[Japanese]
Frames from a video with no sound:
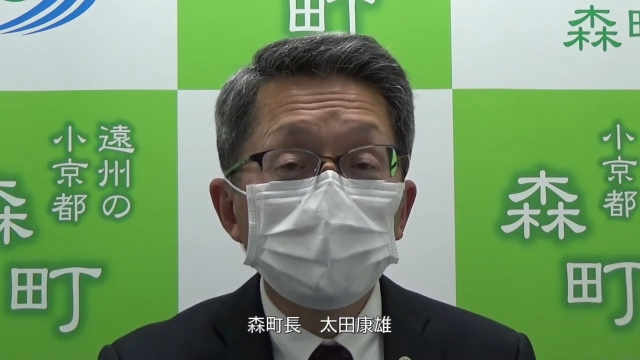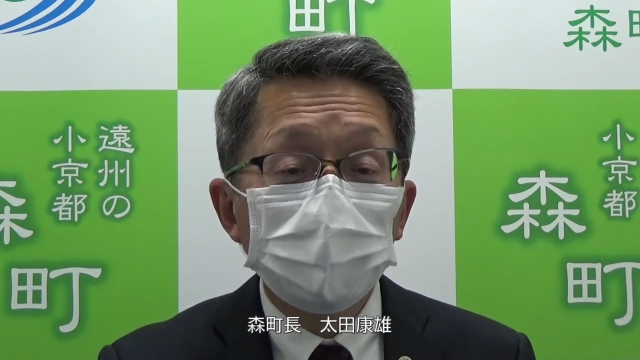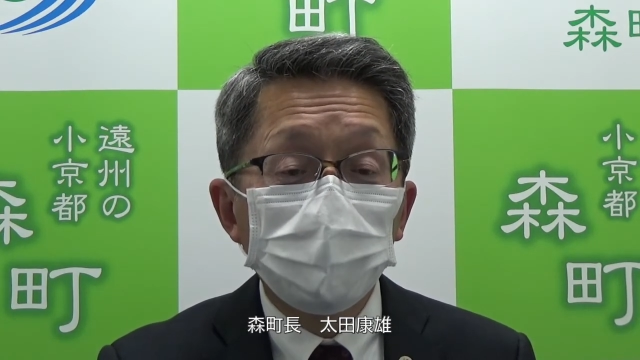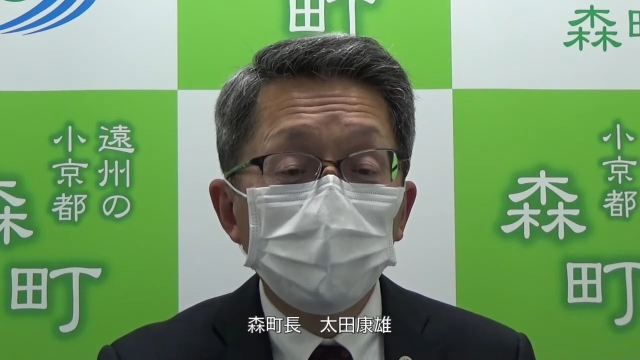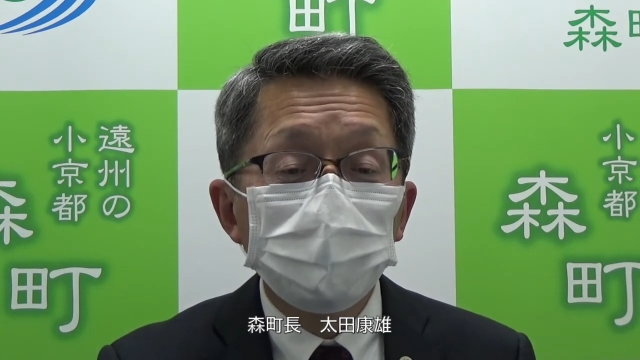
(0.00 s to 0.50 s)

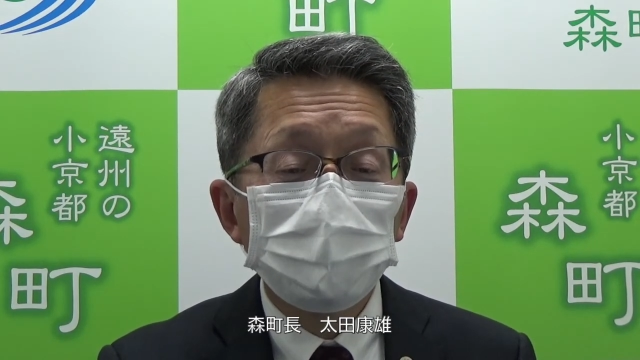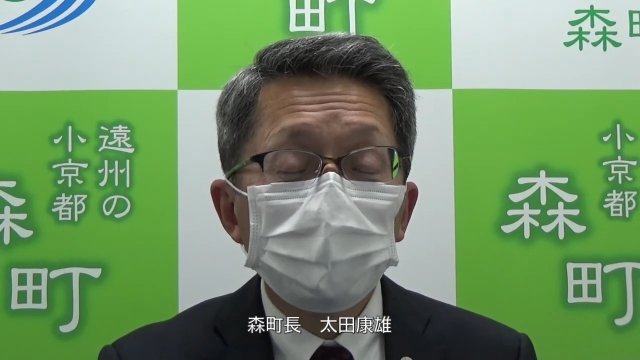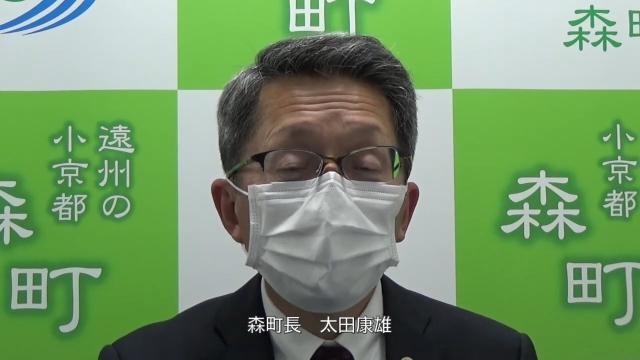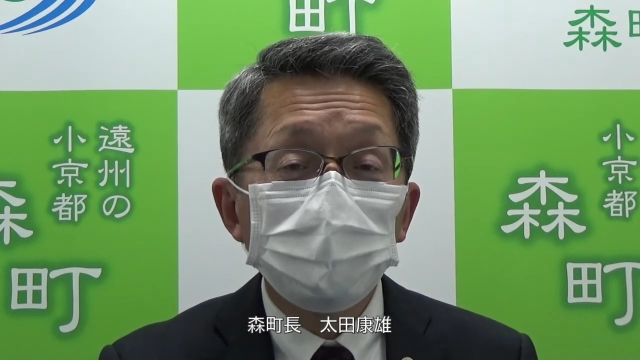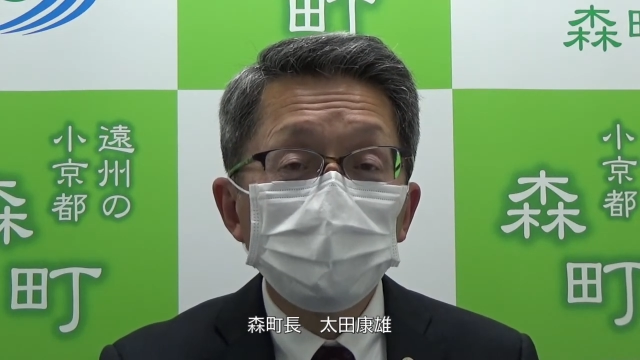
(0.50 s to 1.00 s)
なお
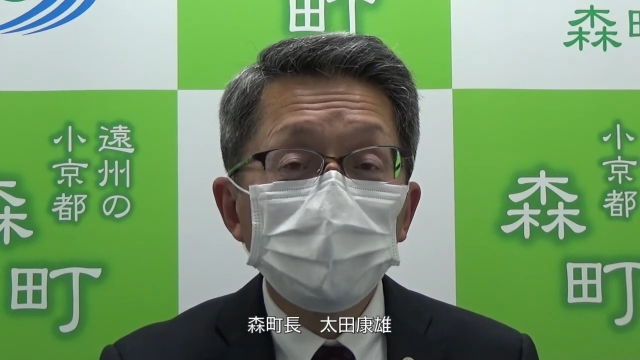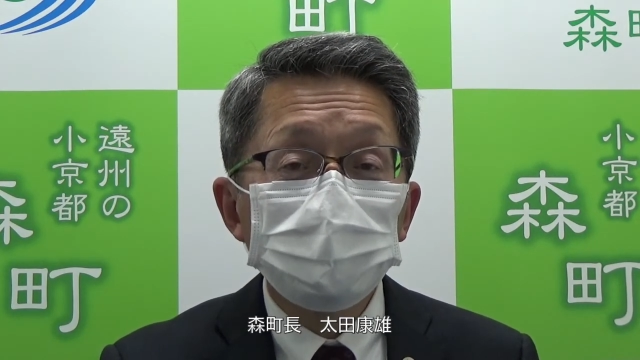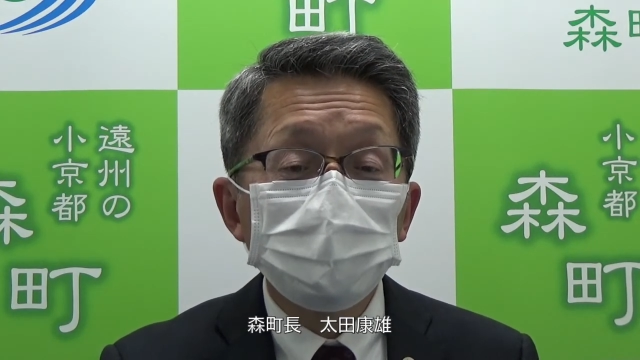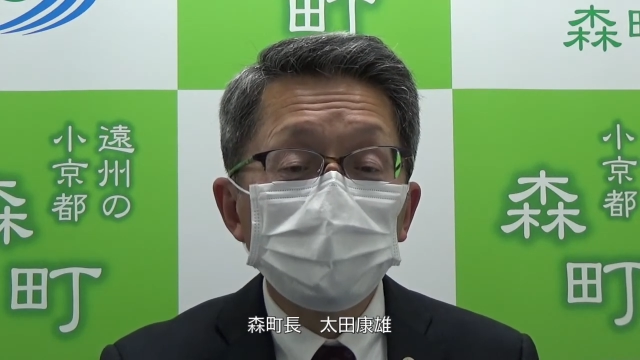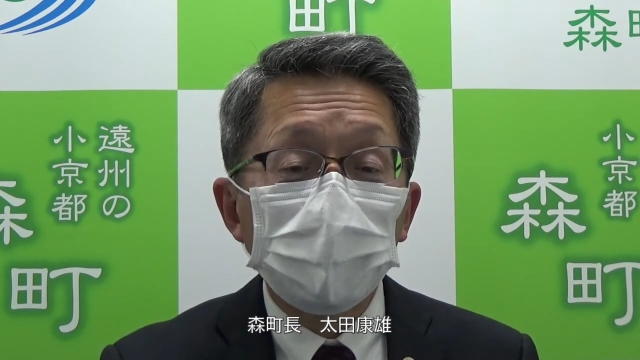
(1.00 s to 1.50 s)
森
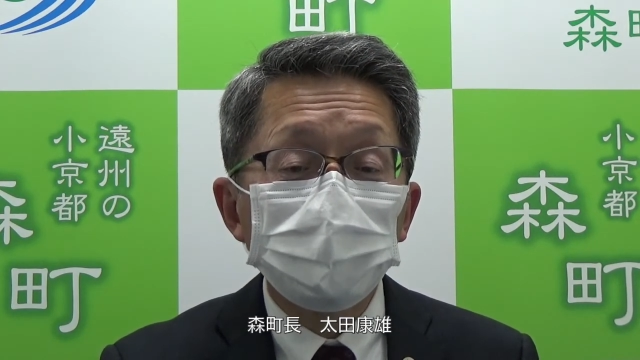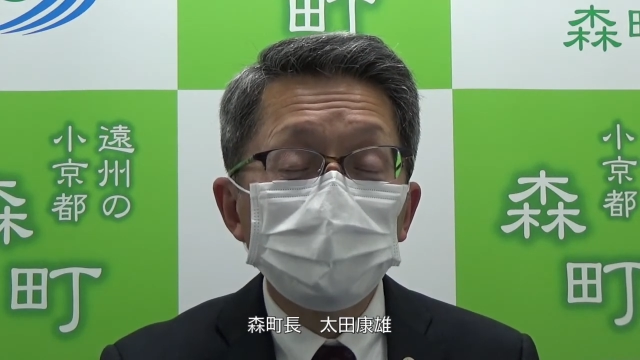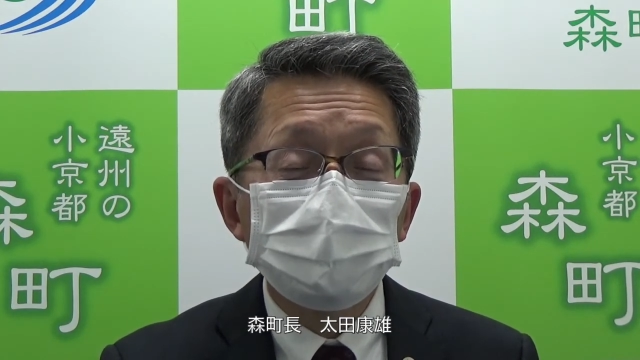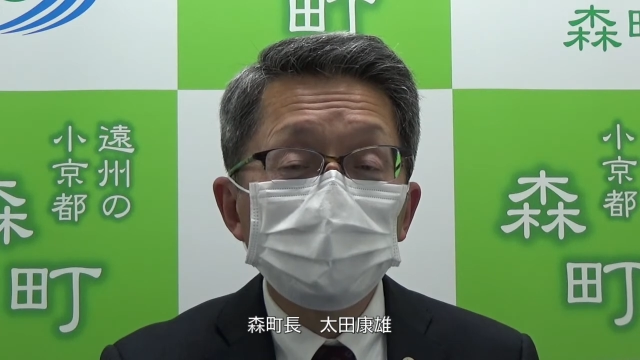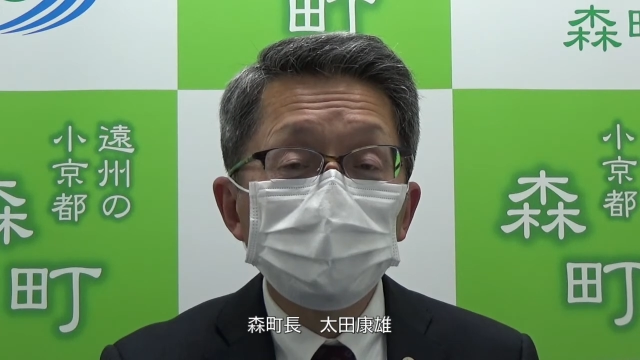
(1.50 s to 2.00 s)
町の対
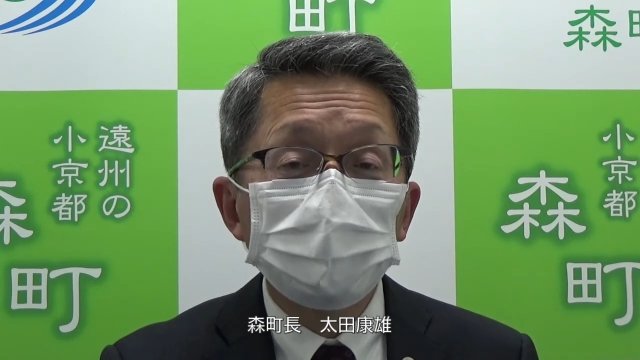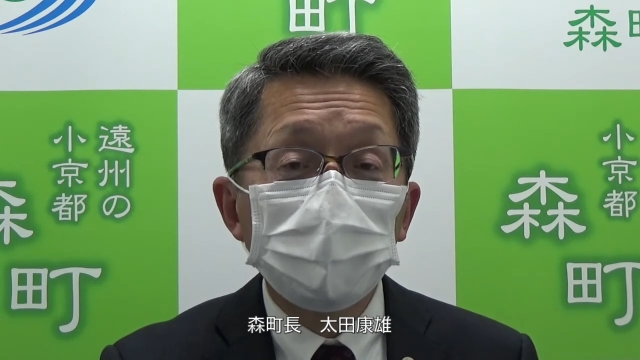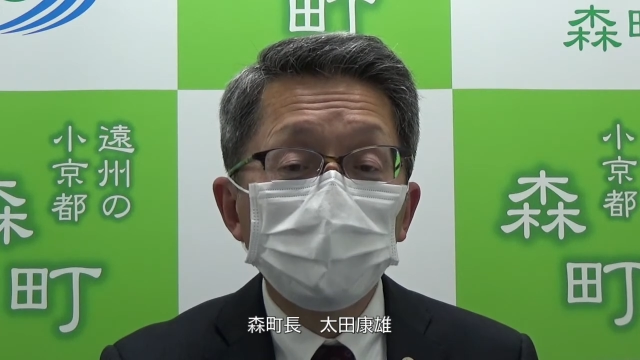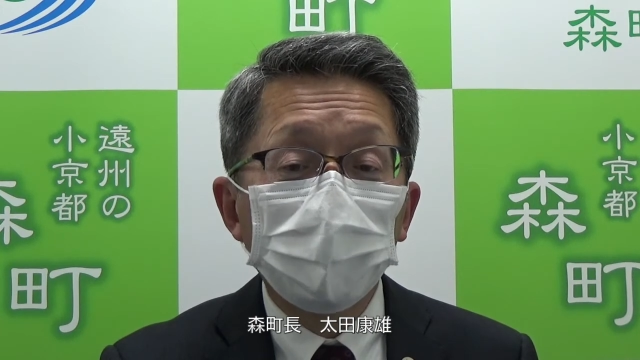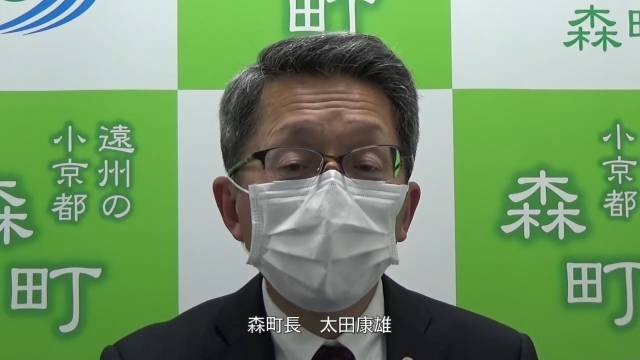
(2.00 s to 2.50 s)
応につい
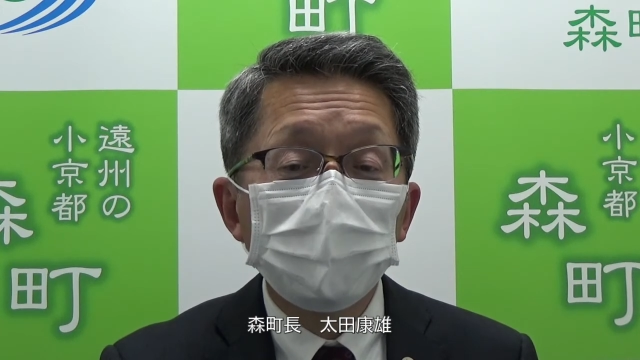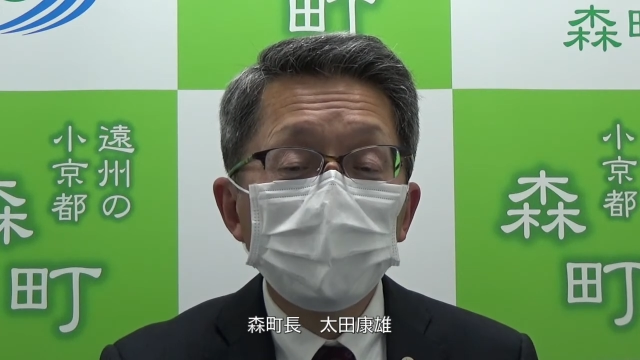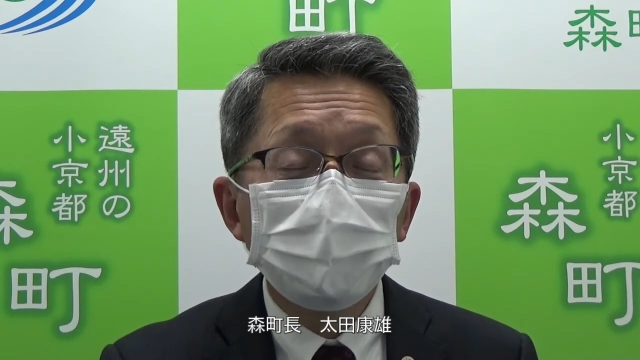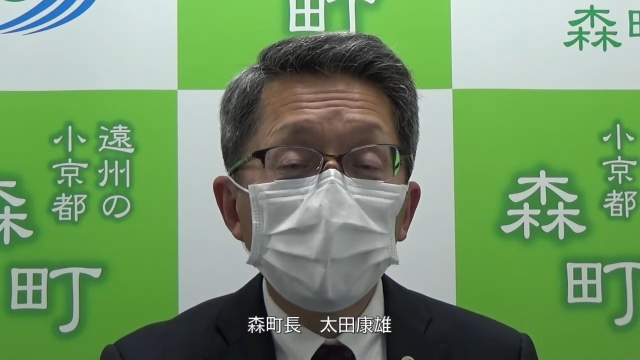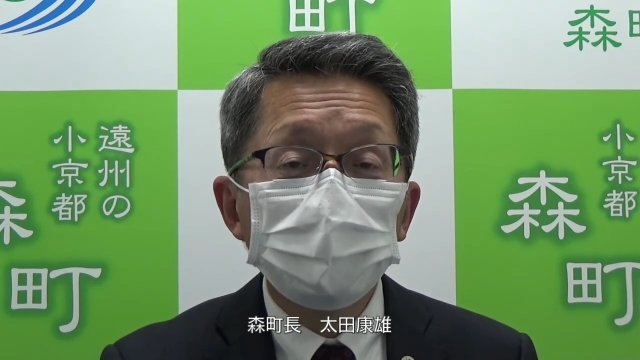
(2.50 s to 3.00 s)
ては
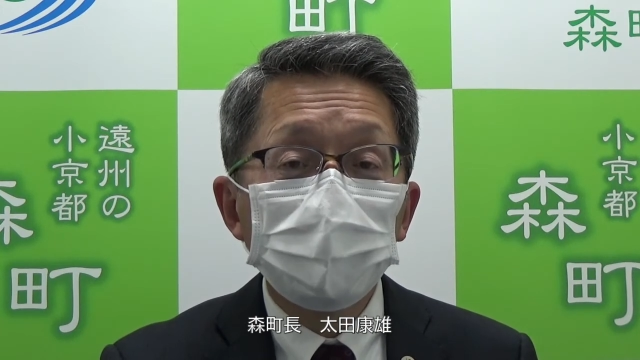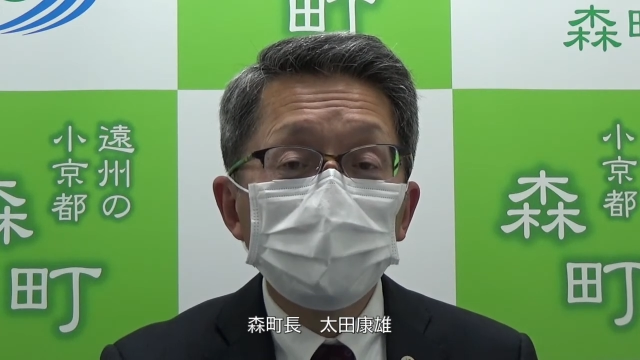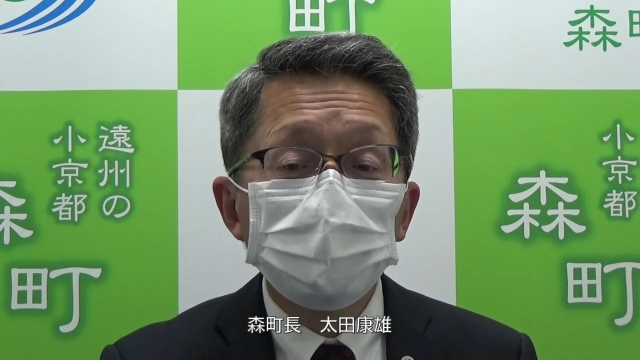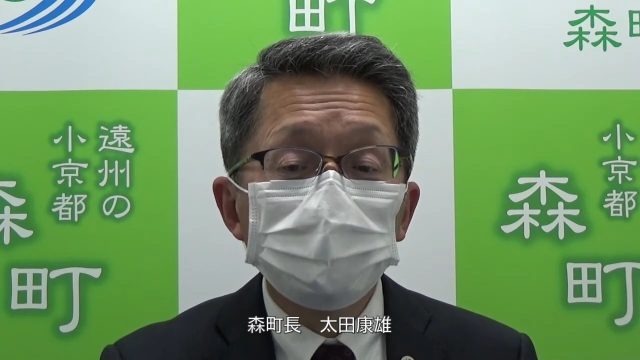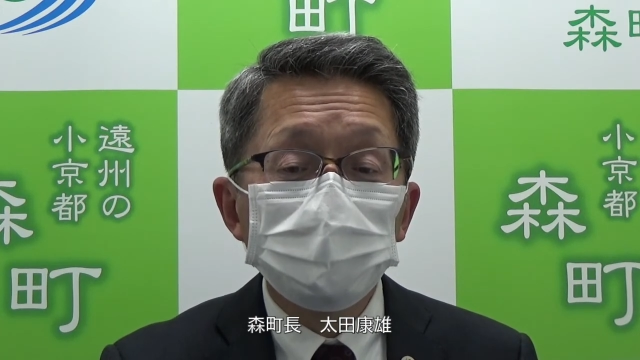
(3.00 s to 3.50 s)
改
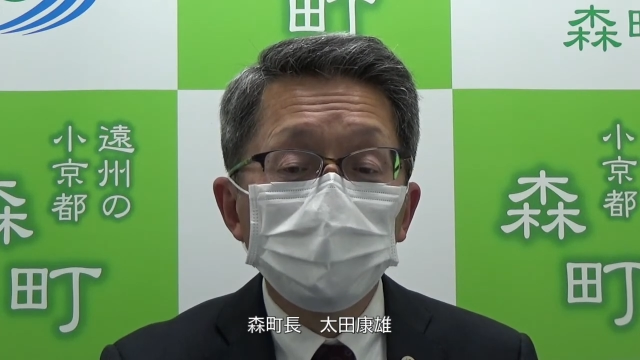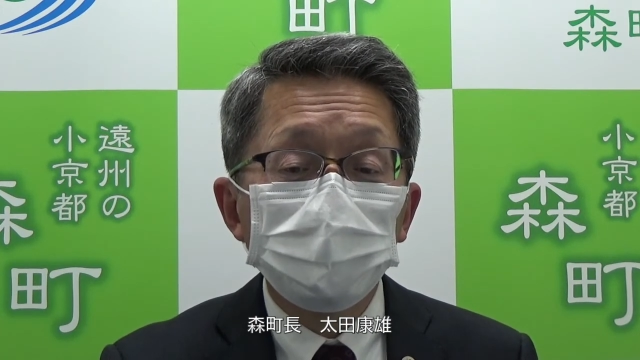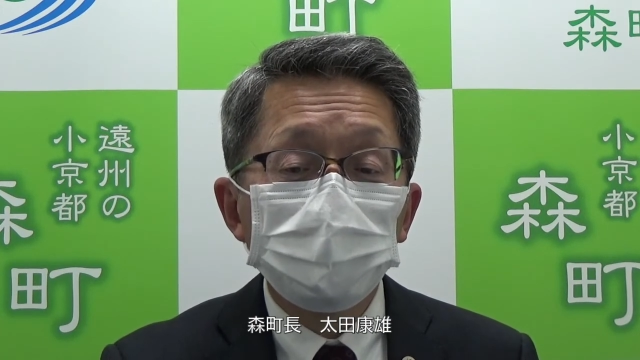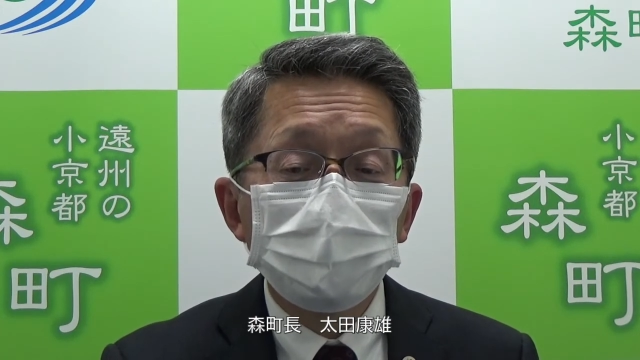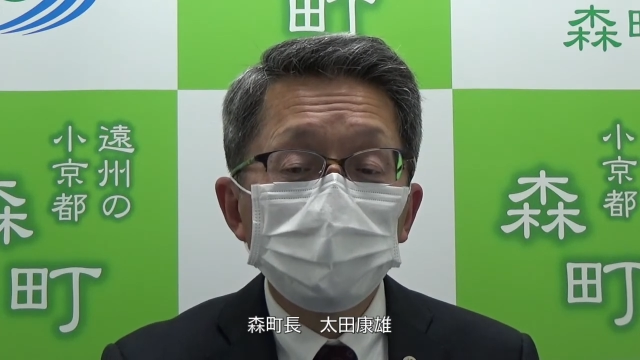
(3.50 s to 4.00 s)
定の都度